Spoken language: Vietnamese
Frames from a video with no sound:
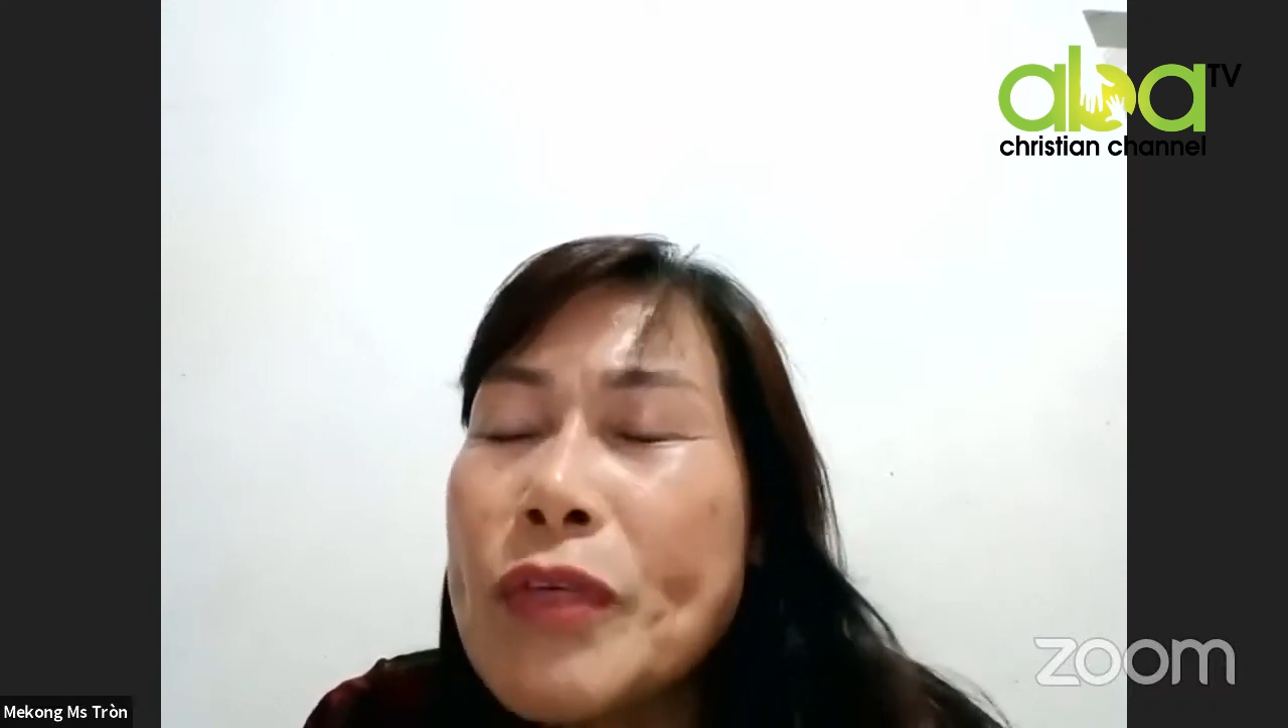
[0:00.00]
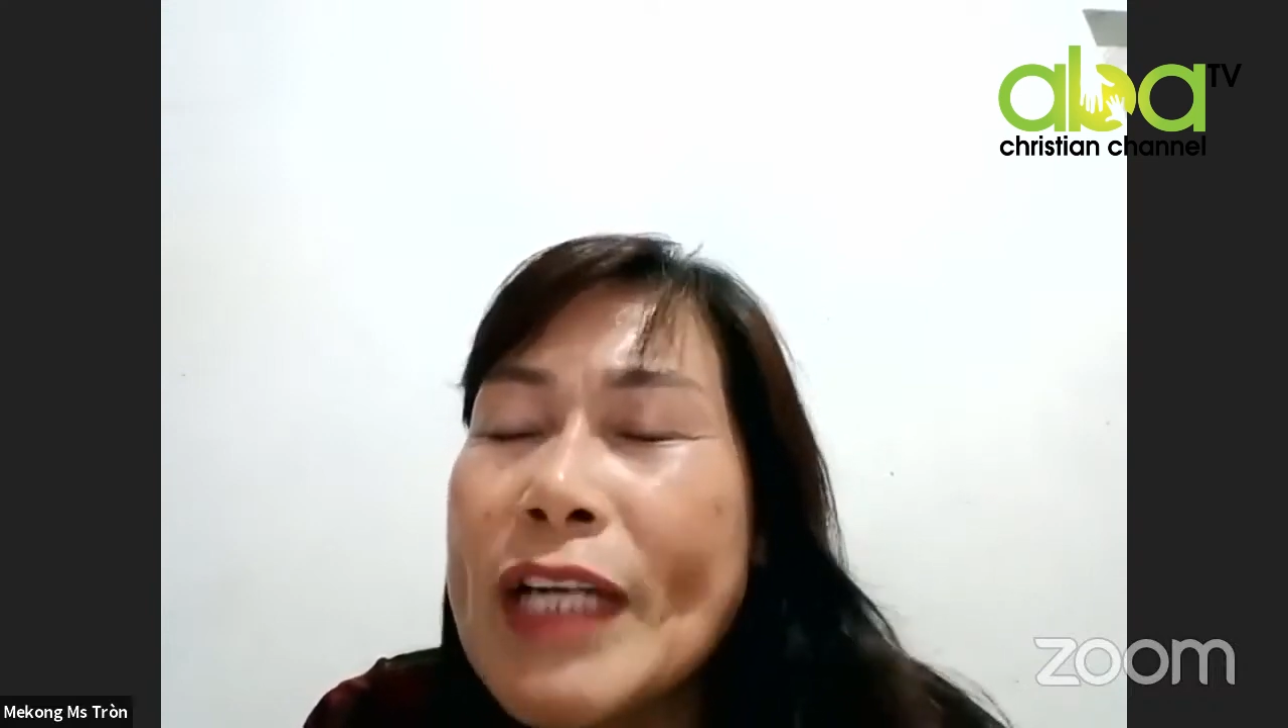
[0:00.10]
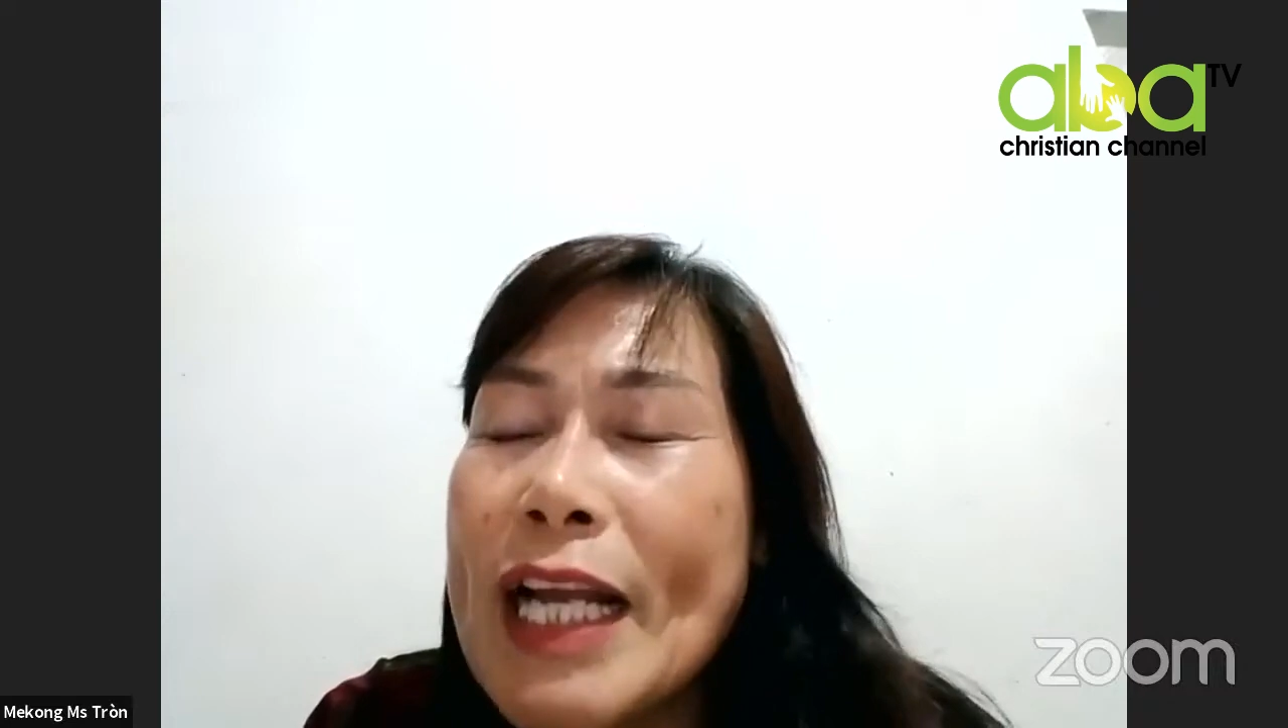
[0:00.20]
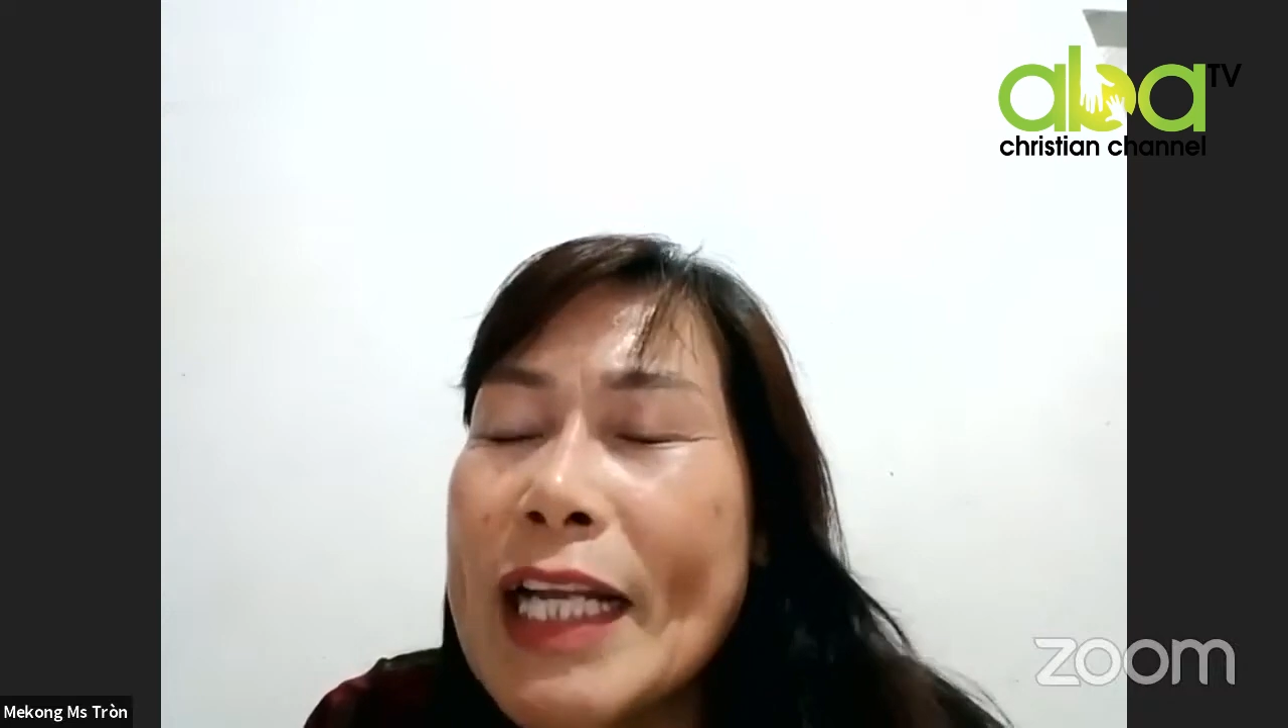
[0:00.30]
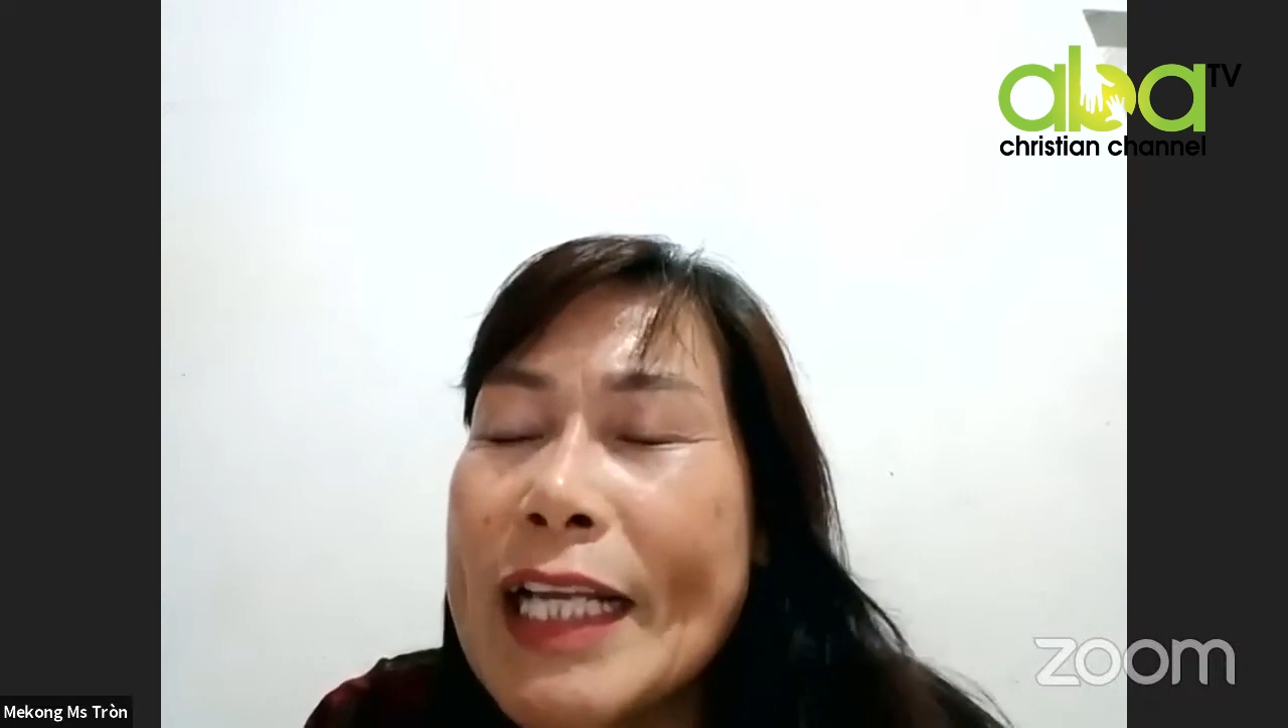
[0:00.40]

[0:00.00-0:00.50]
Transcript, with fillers: vì đây là